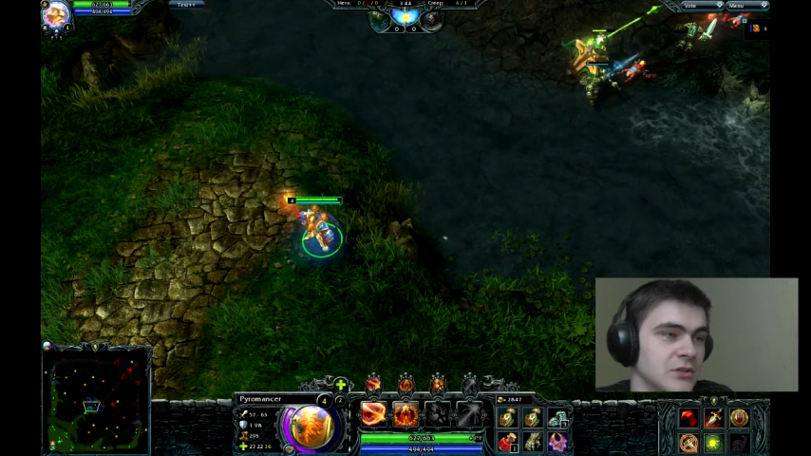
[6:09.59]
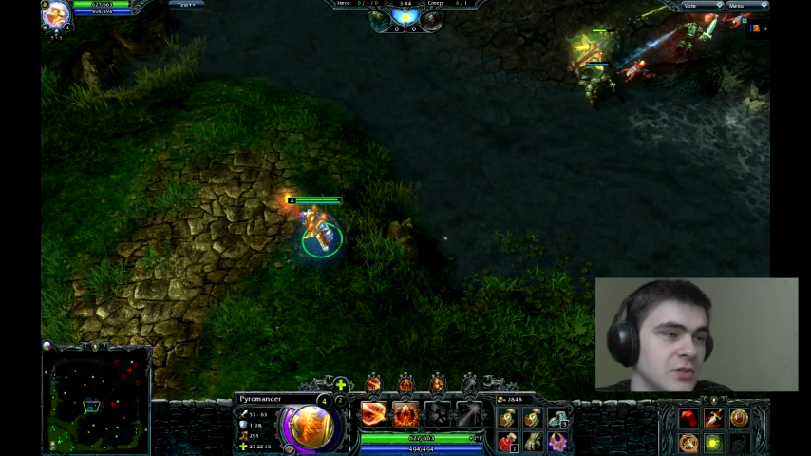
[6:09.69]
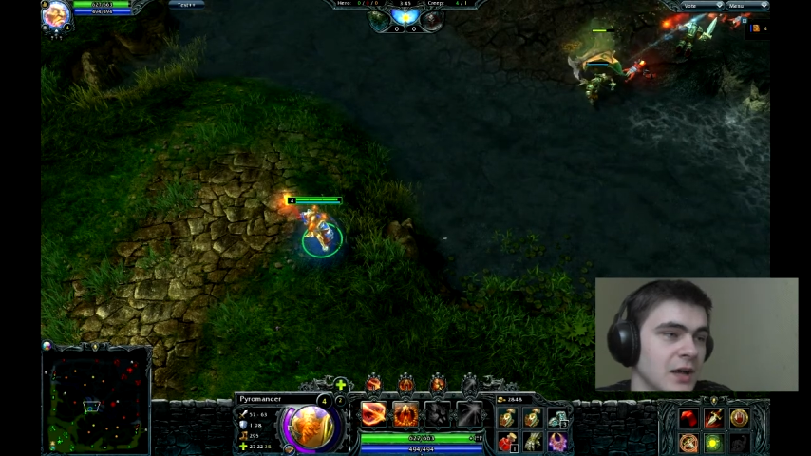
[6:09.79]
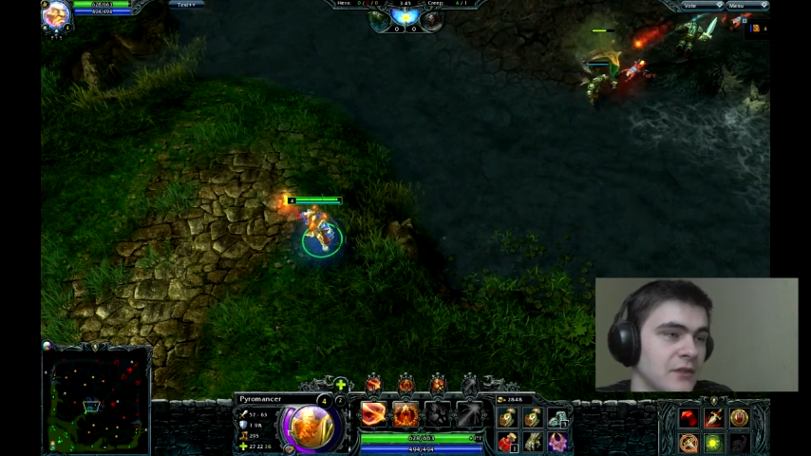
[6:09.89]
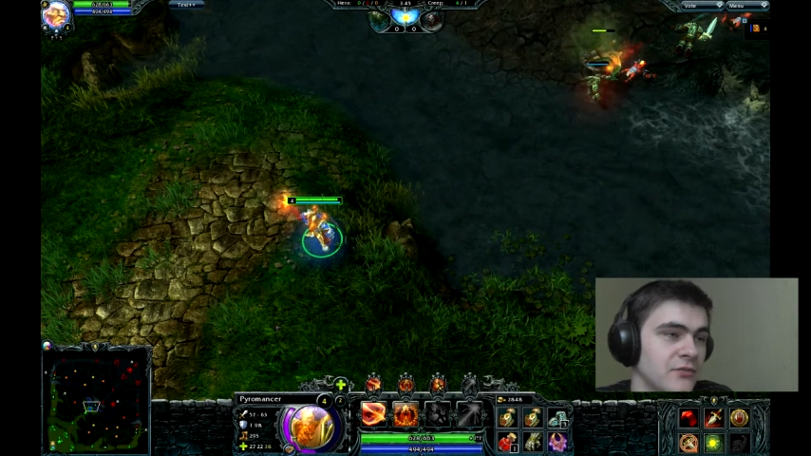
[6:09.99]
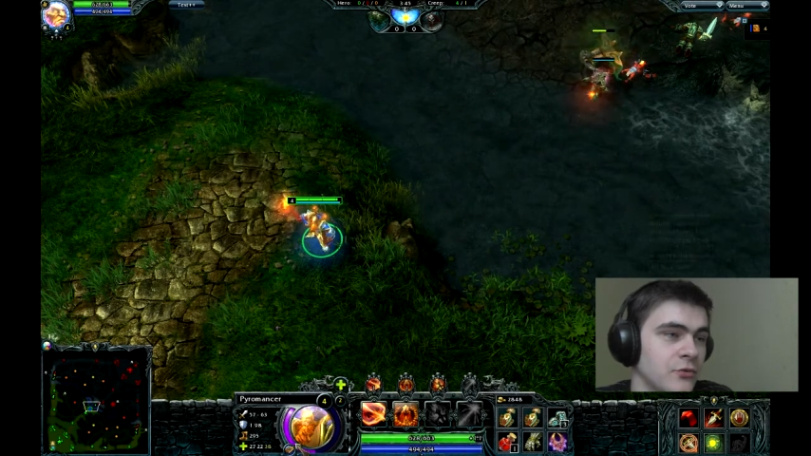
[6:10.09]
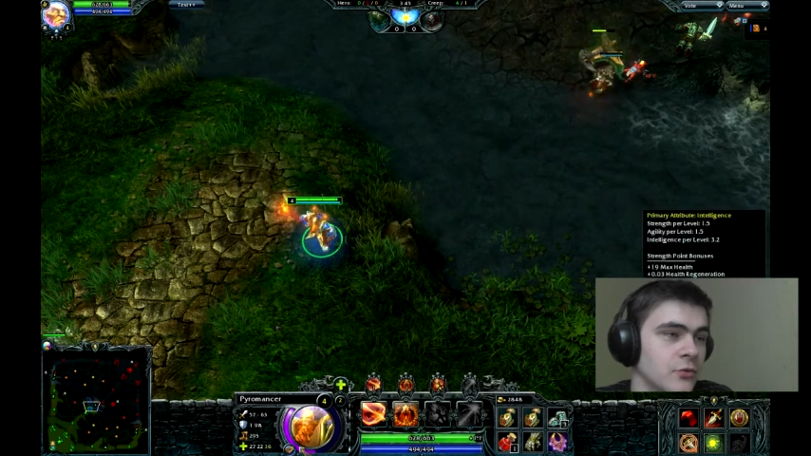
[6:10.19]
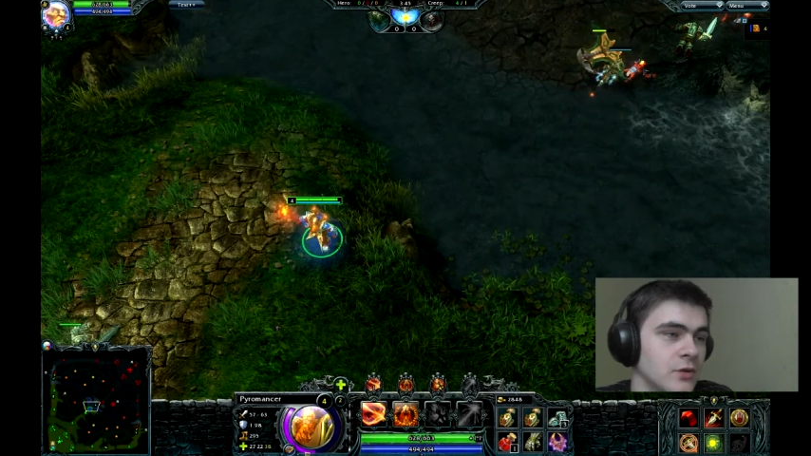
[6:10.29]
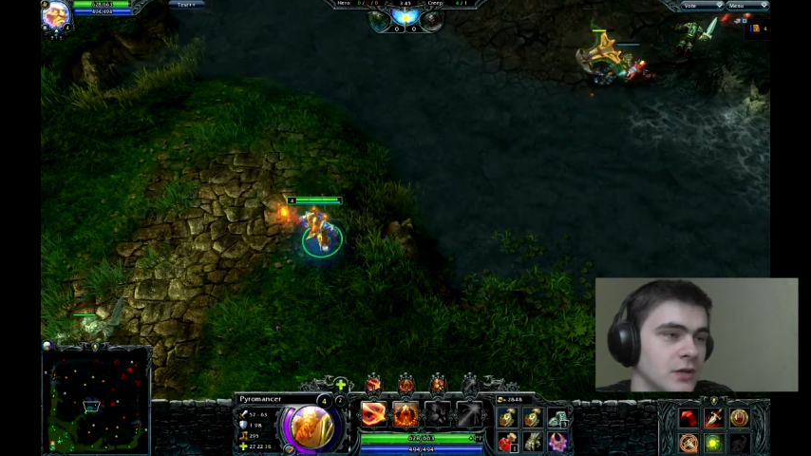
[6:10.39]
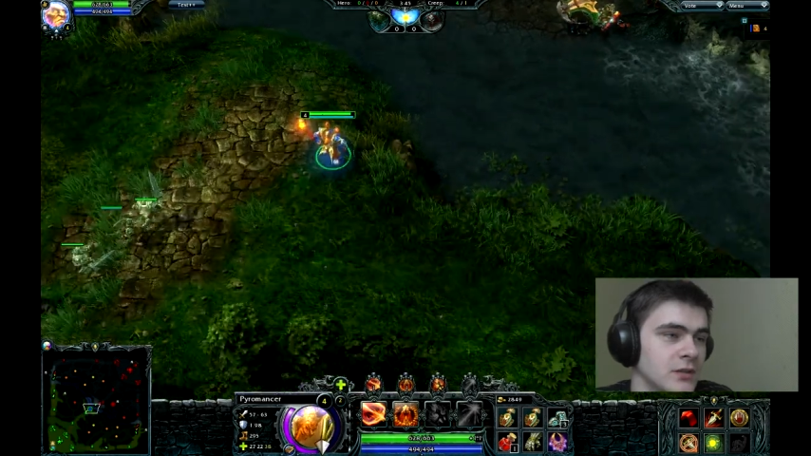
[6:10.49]
na
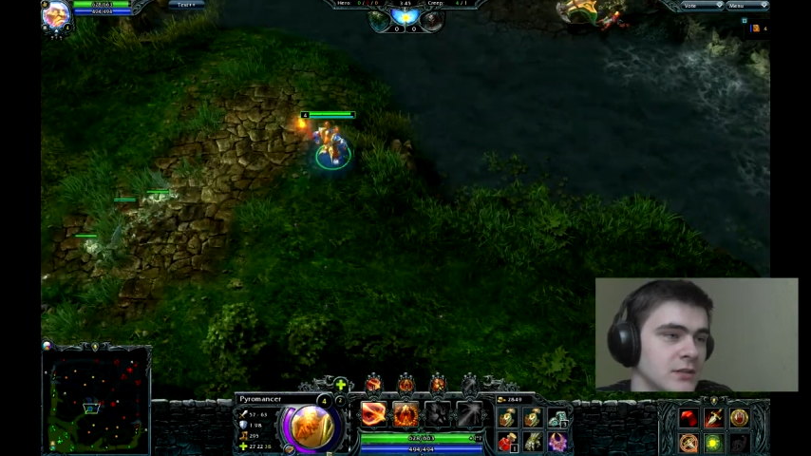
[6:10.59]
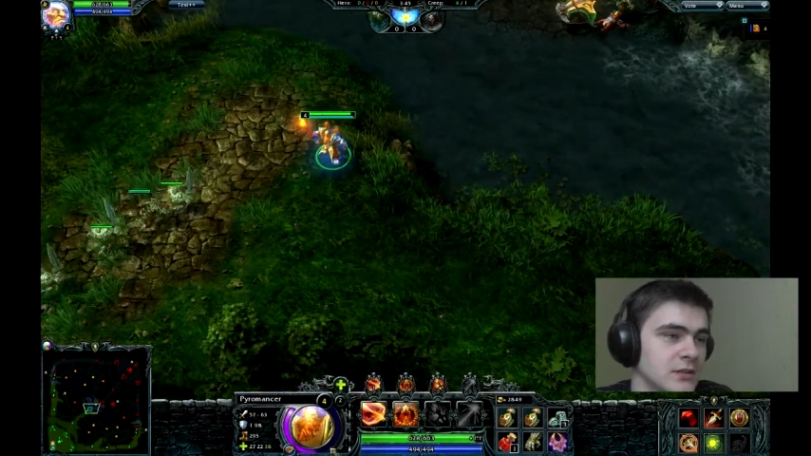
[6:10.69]
full,